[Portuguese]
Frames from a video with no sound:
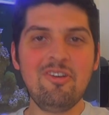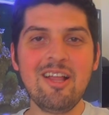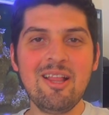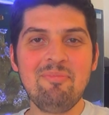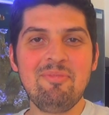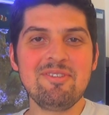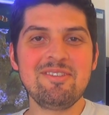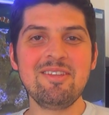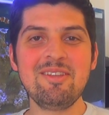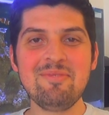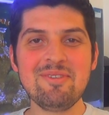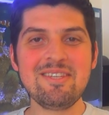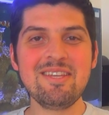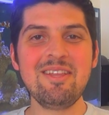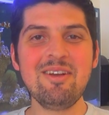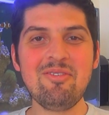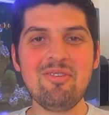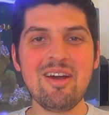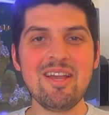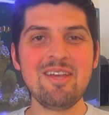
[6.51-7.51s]
Fala pessoal, talvez
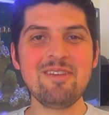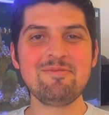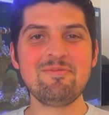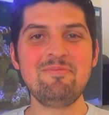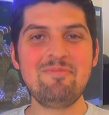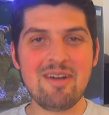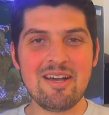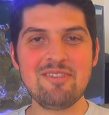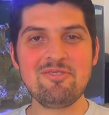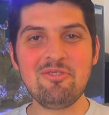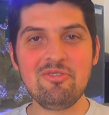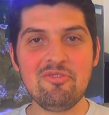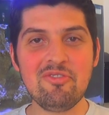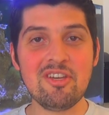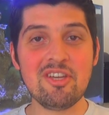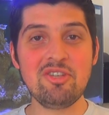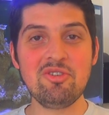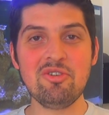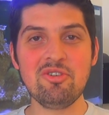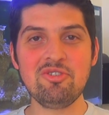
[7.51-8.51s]
você da Aquarismo, mais um
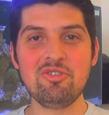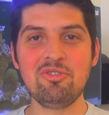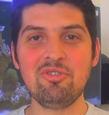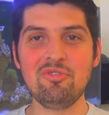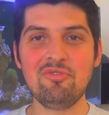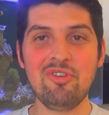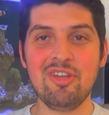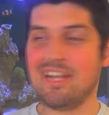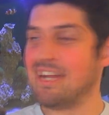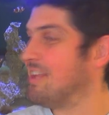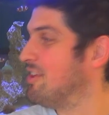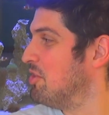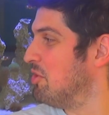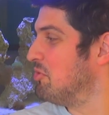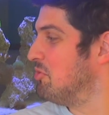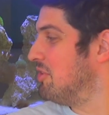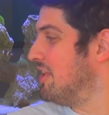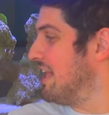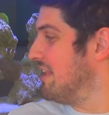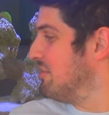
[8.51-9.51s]
vídeo. Hoje eu tô vindo aqui
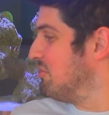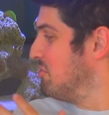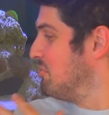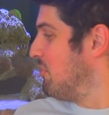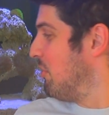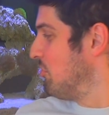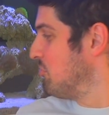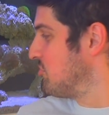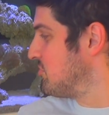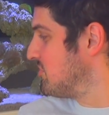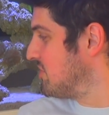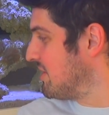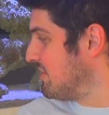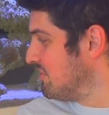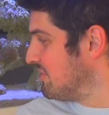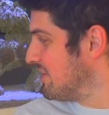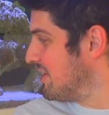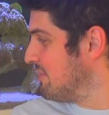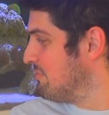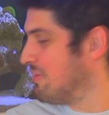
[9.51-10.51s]
ó, do lado do
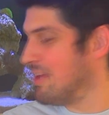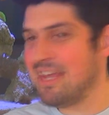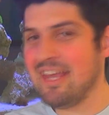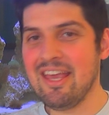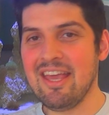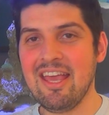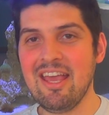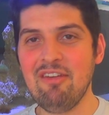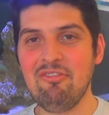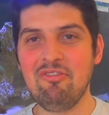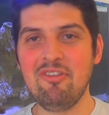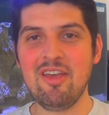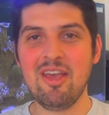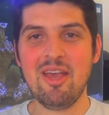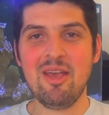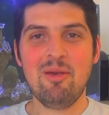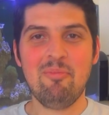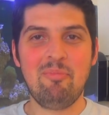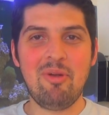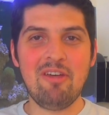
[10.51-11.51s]
monstrão aqui, Big Riff,
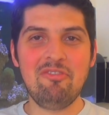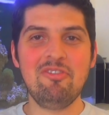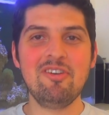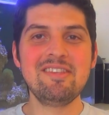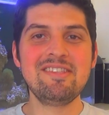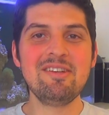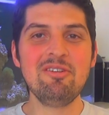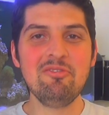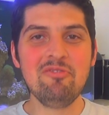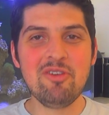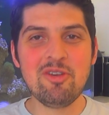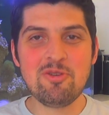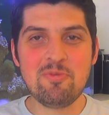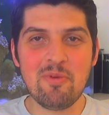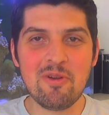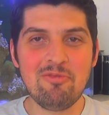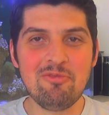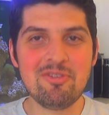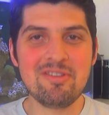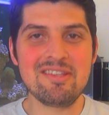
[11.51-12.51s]
pra fazer um vídeo
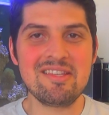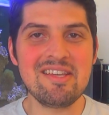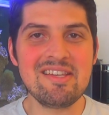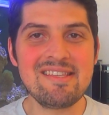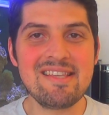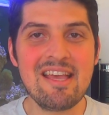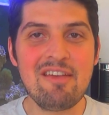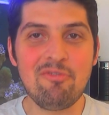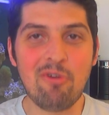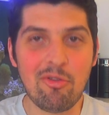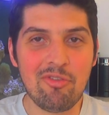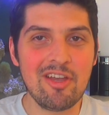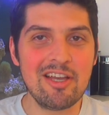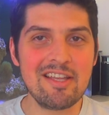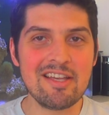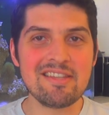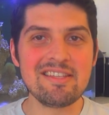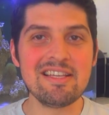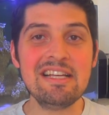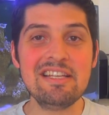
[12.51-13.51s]
pra vocês aí,
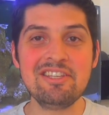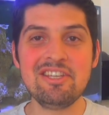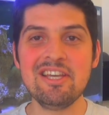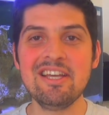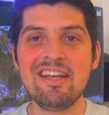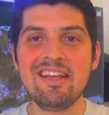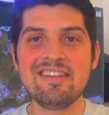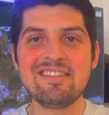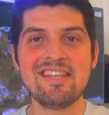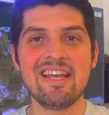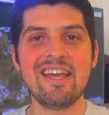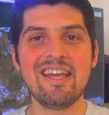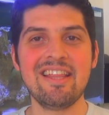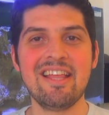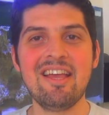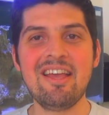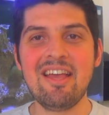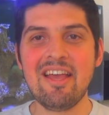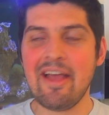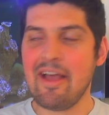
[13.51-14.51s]
voltando às antigas aí,
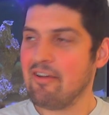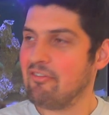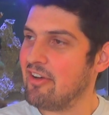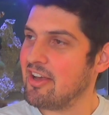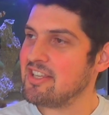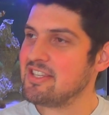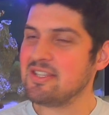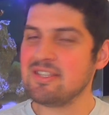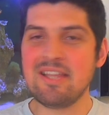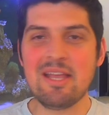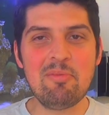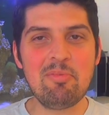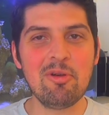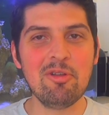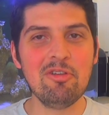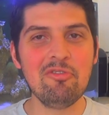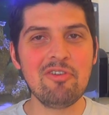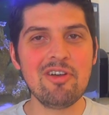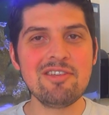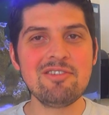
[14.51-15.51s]
né? Faz tempo que
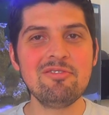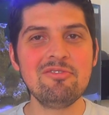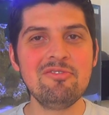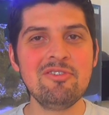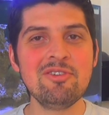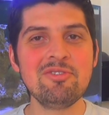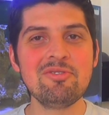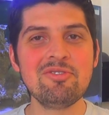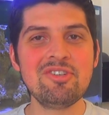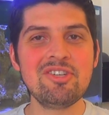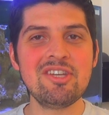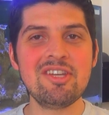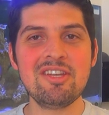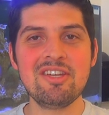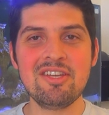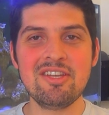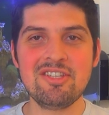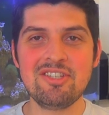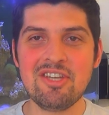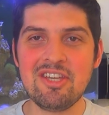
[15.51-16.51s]
eu não faço vídeo
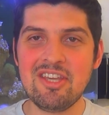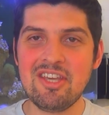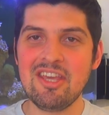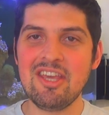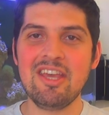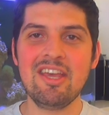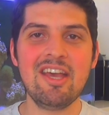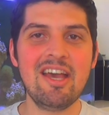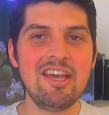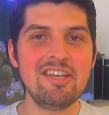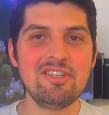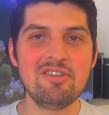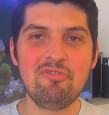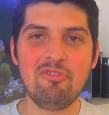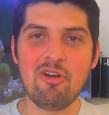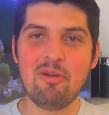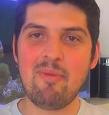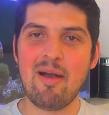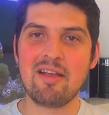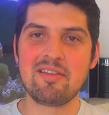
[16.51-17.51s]
de, de guia aí, de
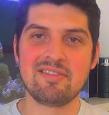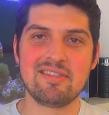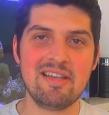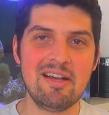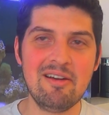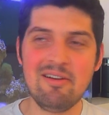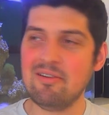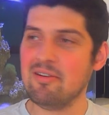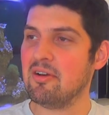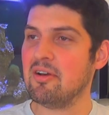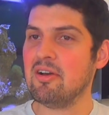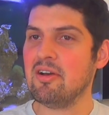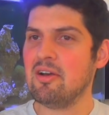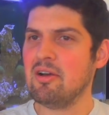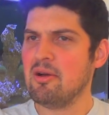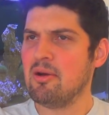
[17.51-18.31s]
informação.